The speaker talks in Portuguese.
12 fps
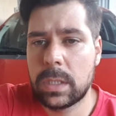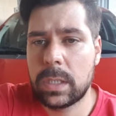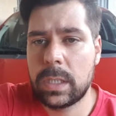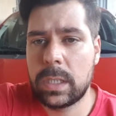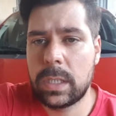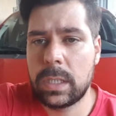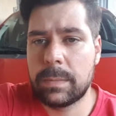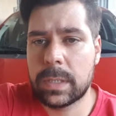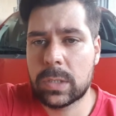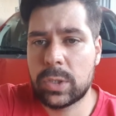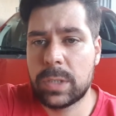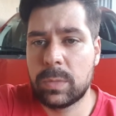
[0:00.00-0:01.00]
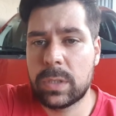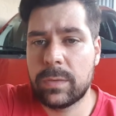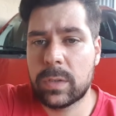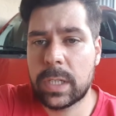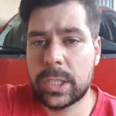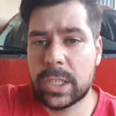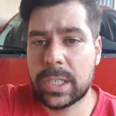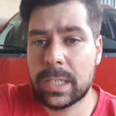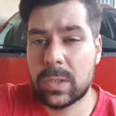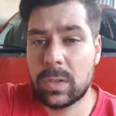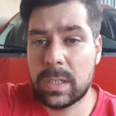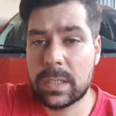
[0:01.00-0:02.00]
E, mas eu tinha muita vontade de achar as
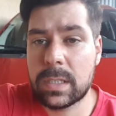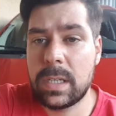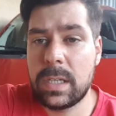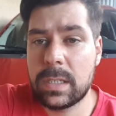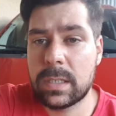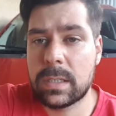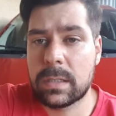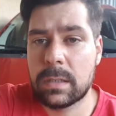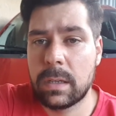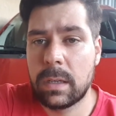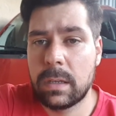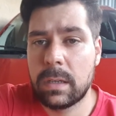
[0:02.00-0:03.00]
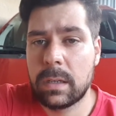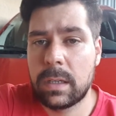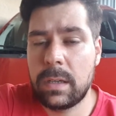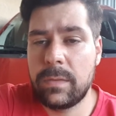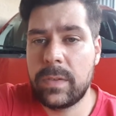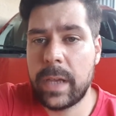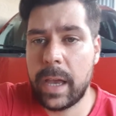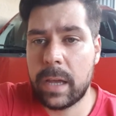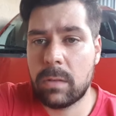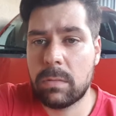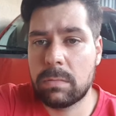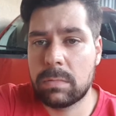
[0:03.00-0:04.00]
rodas 15 que
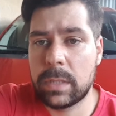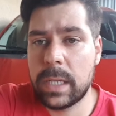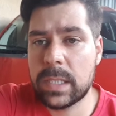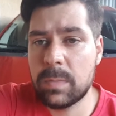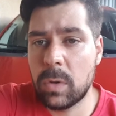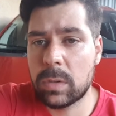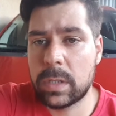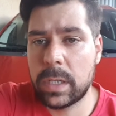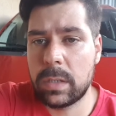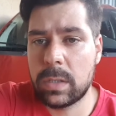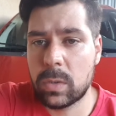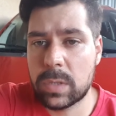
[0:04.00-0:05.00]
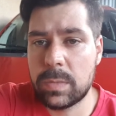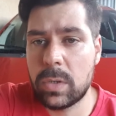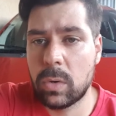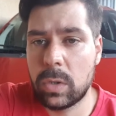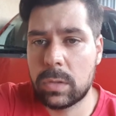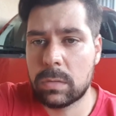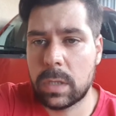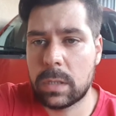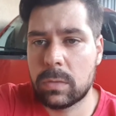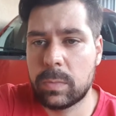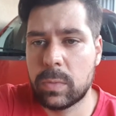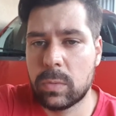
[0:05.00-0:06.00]
vieram nesse modelo em 2008, né,
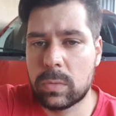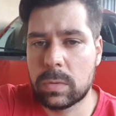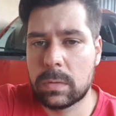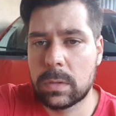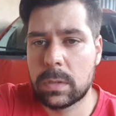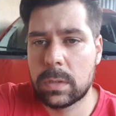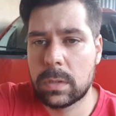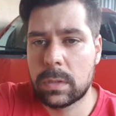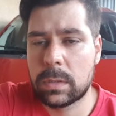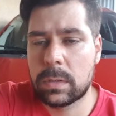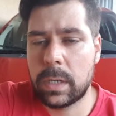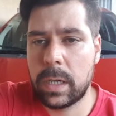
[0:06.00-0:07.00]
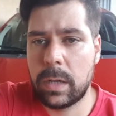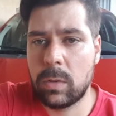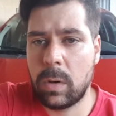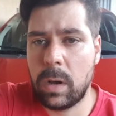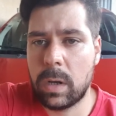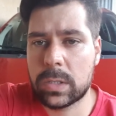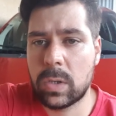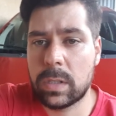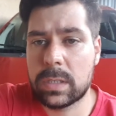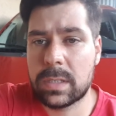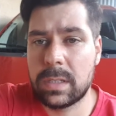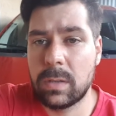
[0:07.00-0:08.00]
do ponto é, as
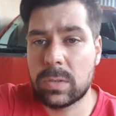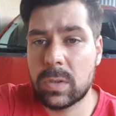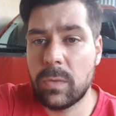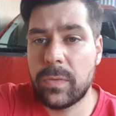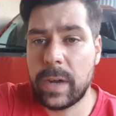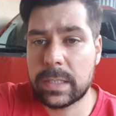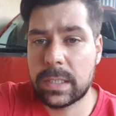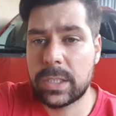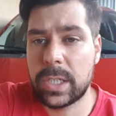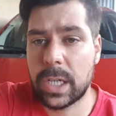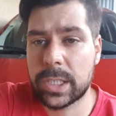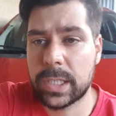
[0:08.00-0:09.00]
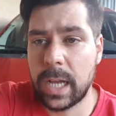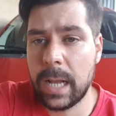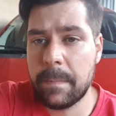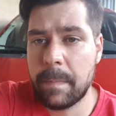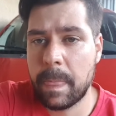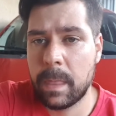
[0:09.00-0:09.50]
rodas que não são fáceis de achar